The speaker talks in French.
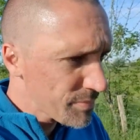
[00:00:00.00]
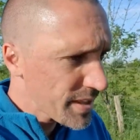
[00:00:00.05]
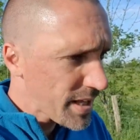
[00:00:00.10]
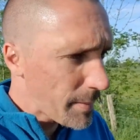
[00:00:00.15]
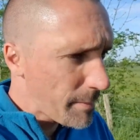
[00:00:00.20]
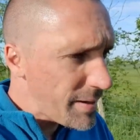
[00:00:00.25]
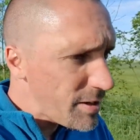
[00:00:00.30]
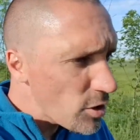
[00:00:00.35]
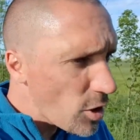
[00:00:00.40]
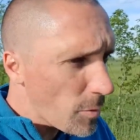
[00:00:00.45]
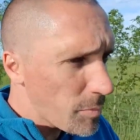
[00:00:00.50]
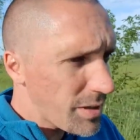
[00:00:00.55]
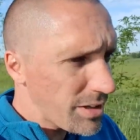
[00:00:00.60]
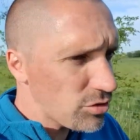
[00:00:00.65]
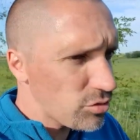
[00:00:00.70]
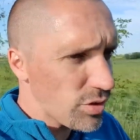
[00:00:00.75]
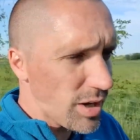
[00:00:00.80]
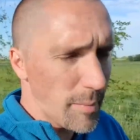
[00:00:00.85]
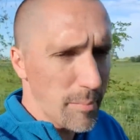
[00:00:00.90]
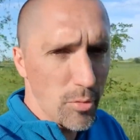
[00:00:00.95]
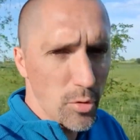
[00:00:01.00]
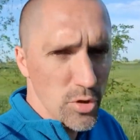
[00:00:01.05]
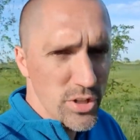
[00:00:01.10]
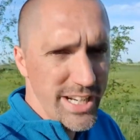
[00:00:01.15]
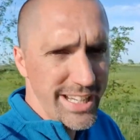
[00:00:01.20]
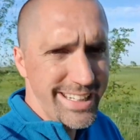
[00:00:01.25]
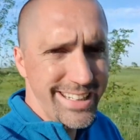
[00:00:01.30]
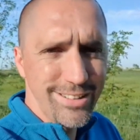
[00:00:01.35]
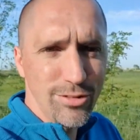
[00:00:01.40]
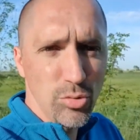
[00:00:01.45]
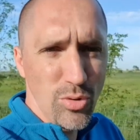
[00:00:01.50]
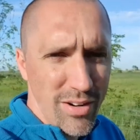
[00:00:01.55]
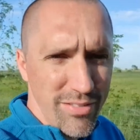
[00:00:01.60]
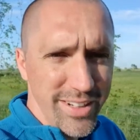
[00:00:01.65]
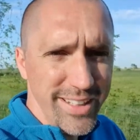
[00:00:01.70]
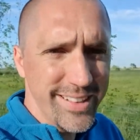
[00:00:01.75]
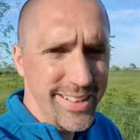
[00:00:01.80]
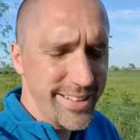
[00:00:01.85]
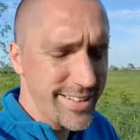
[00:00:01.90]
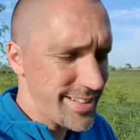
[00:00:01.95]
mets-le en place sur un projet qui, toi,
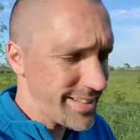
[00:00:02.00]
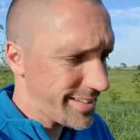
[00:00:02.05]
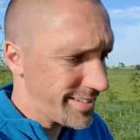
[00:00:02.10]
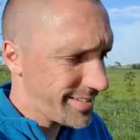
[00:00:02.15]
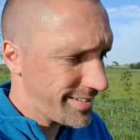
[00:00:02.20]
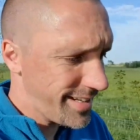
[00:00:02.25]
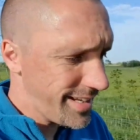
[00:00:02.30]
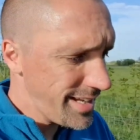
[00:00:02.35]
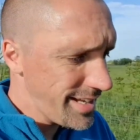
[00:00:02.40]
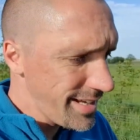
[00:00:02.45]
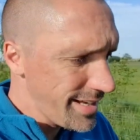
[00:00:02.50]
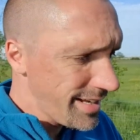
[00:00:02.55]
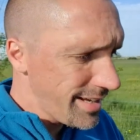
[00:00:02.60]
va t'intéresser